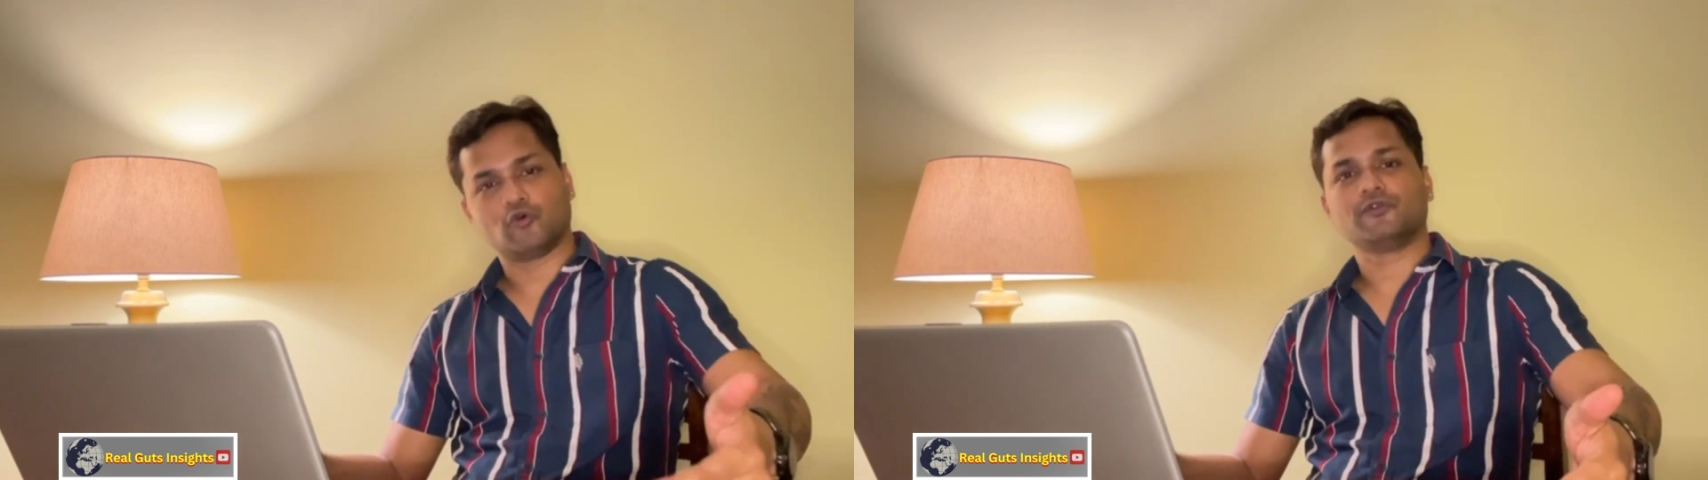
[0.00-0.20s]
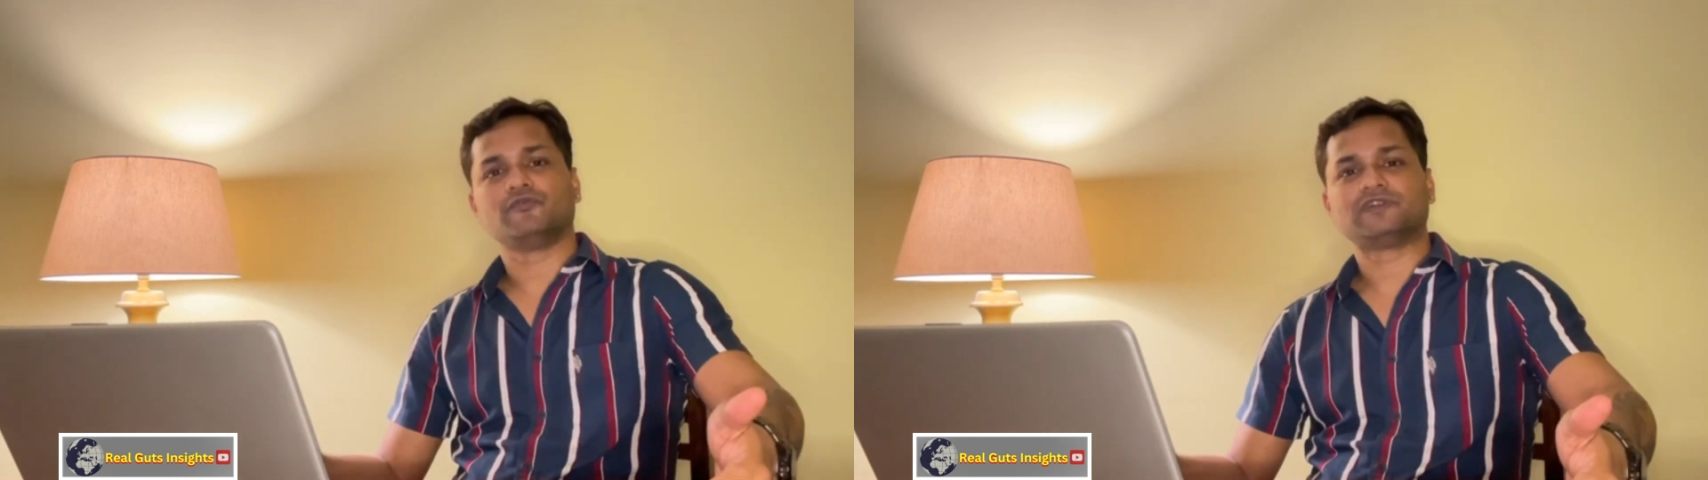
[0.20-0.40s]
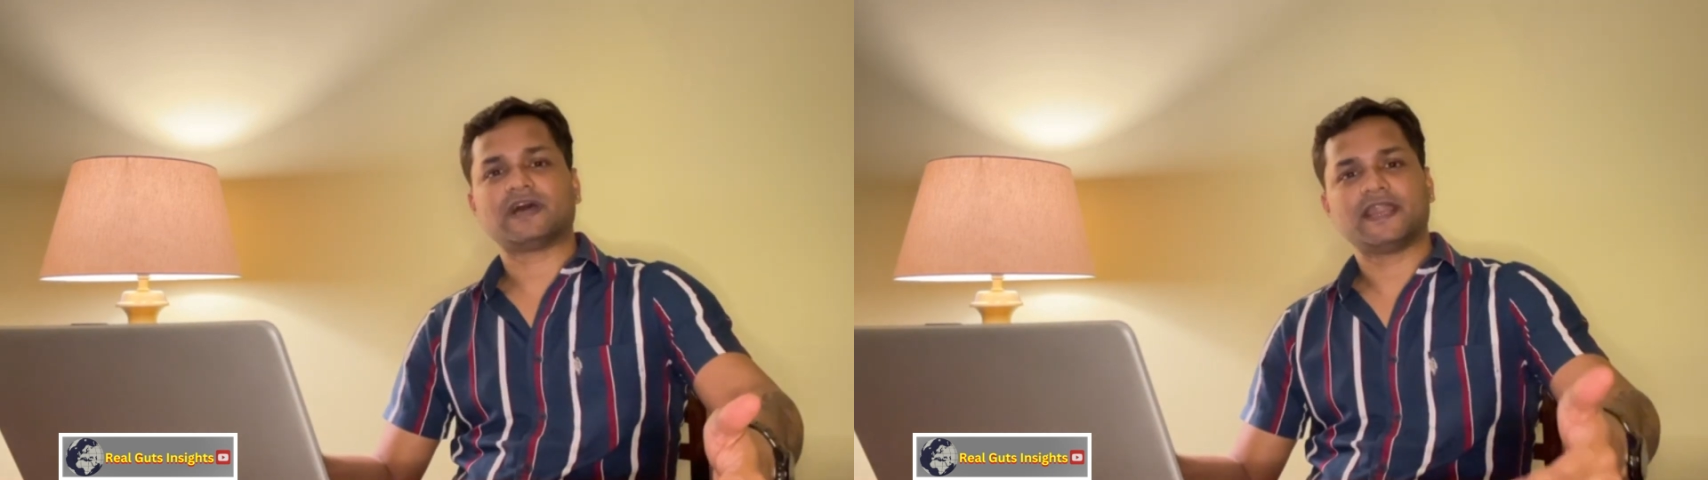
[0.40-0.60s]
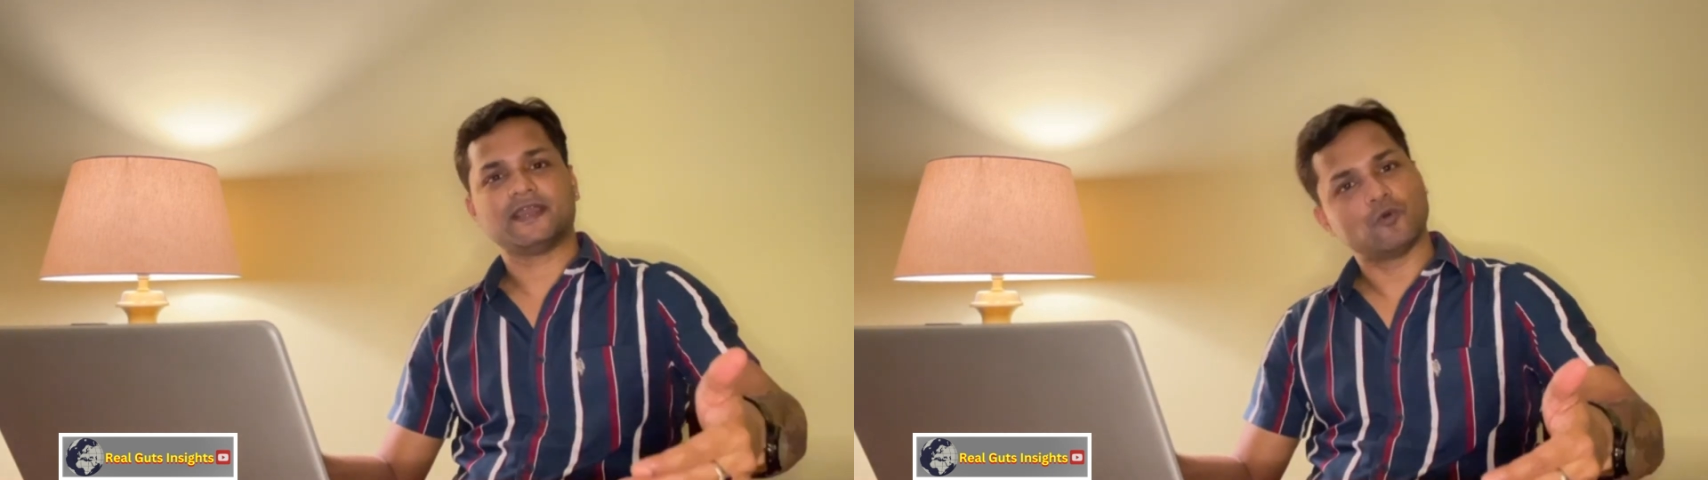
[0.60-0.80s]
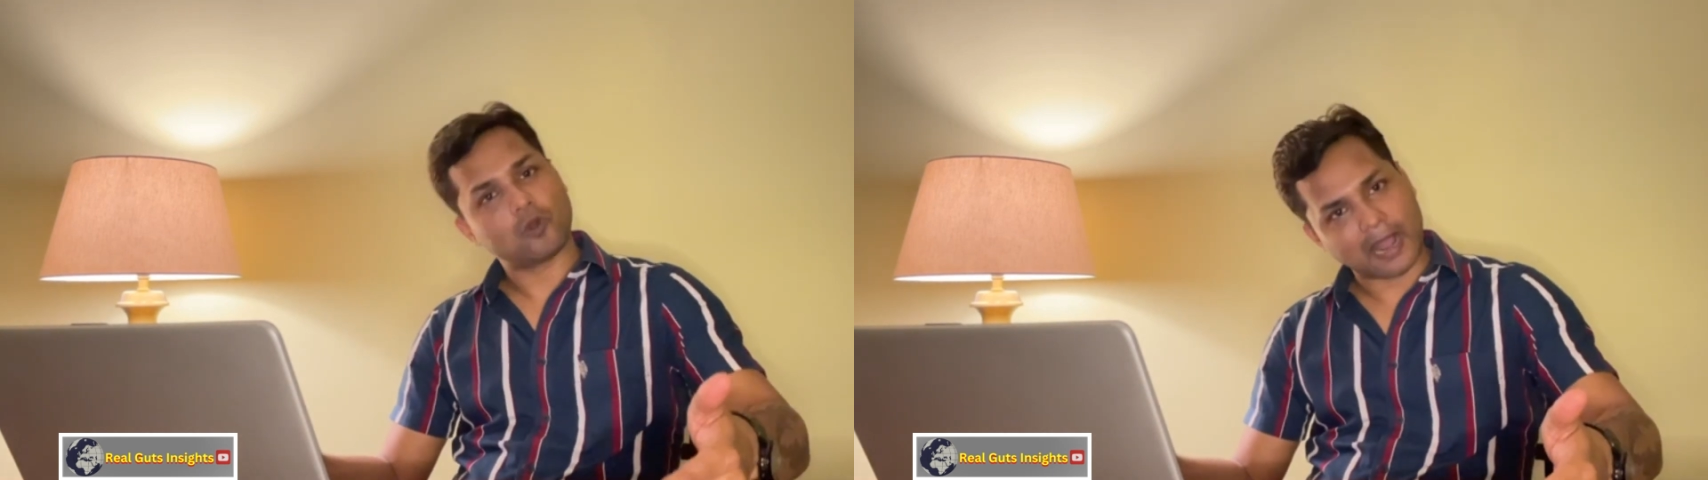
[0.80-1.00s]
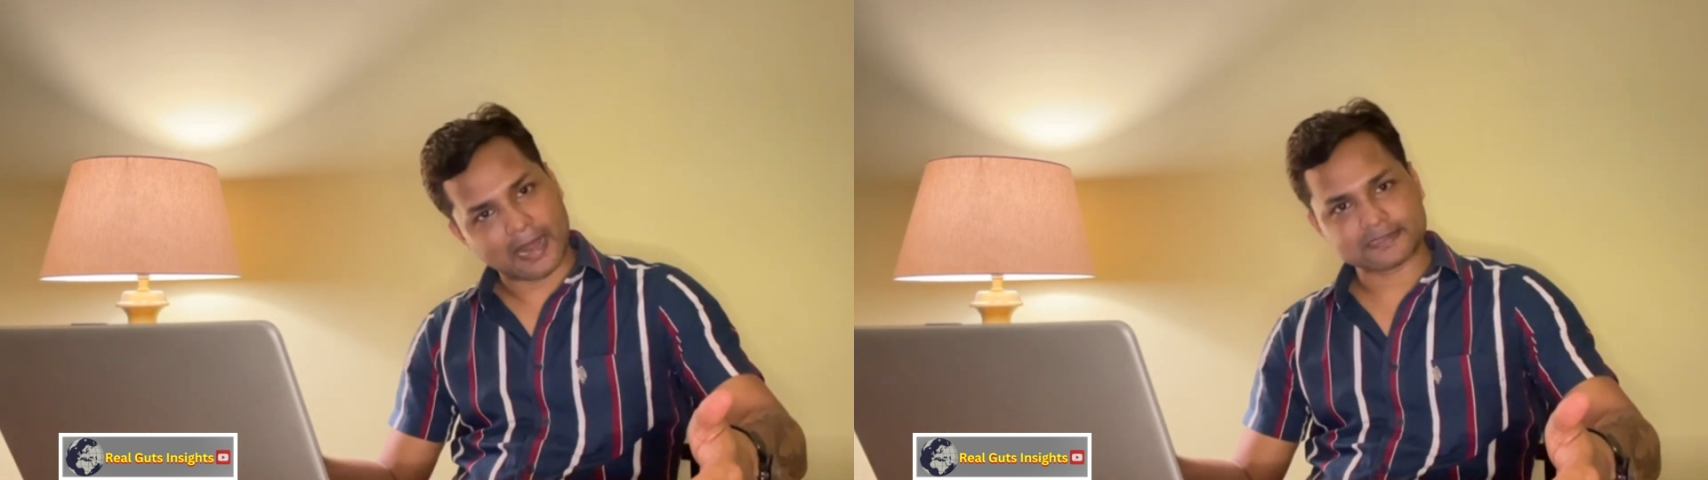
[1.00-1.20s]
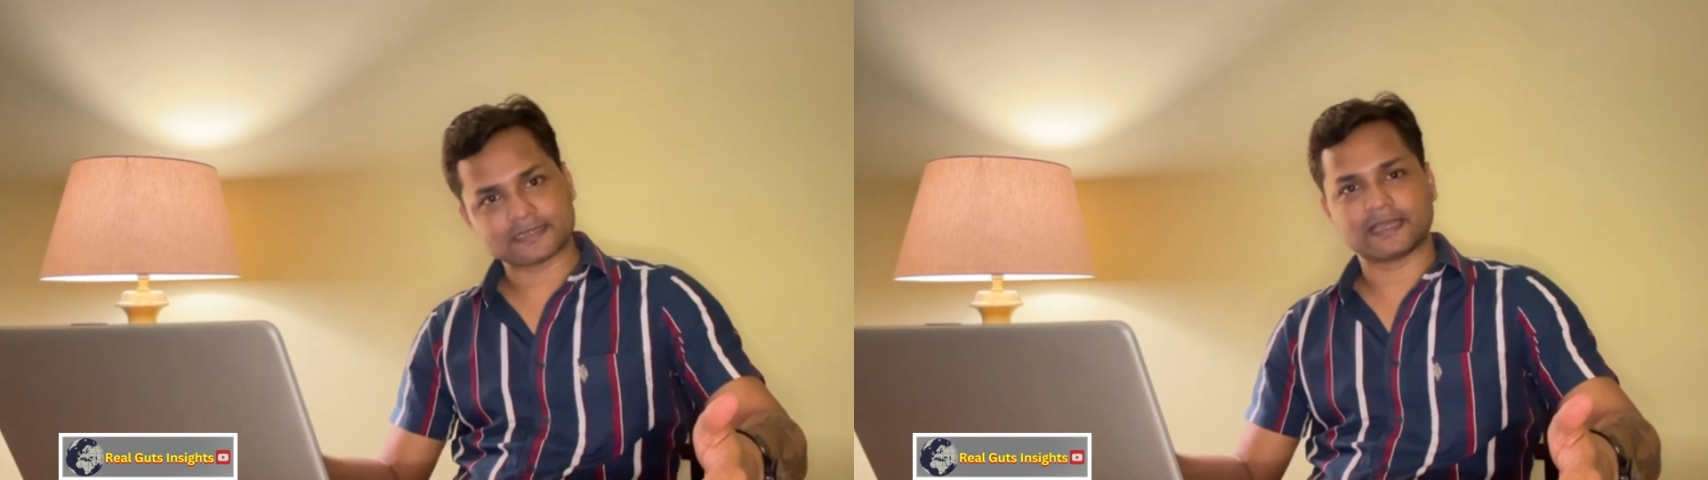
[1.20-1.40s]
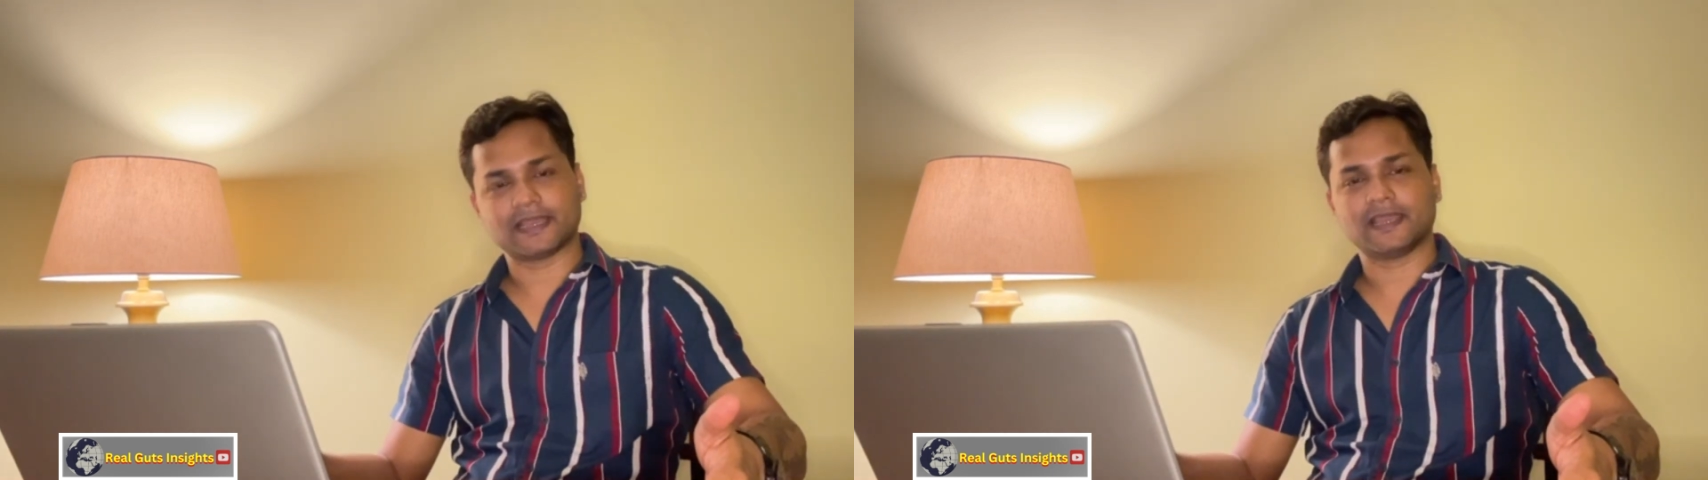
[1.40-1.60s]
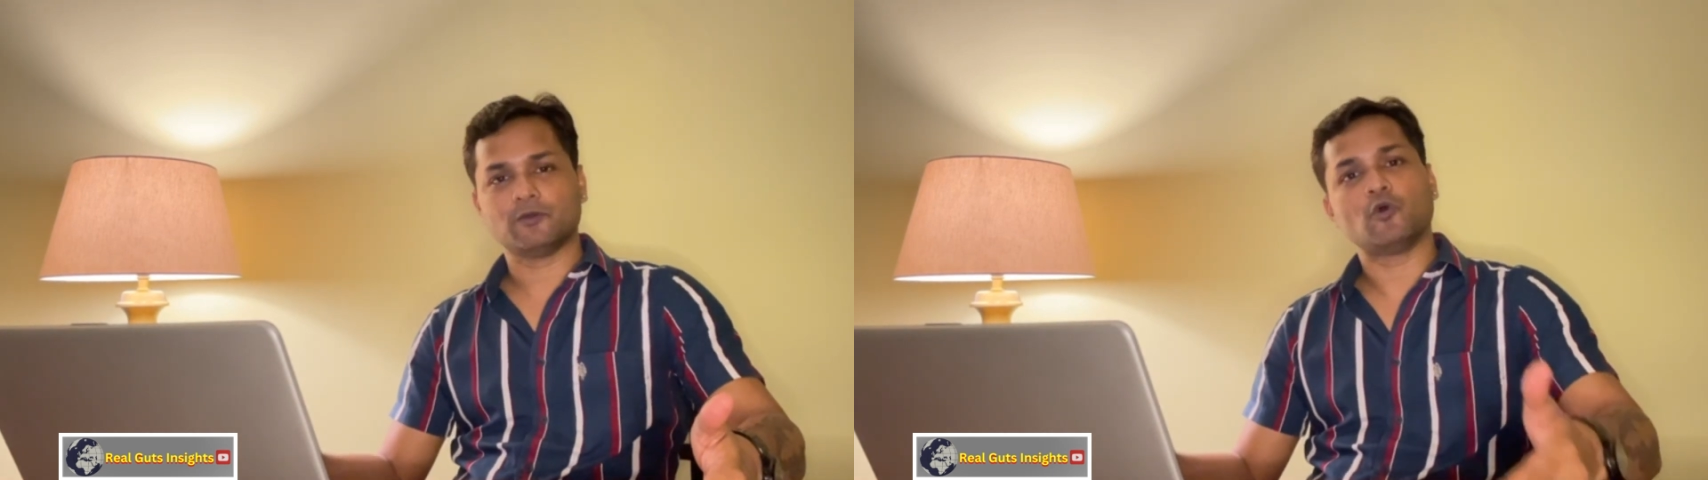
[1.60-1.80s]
कोर भूटार है वो कहाँ से है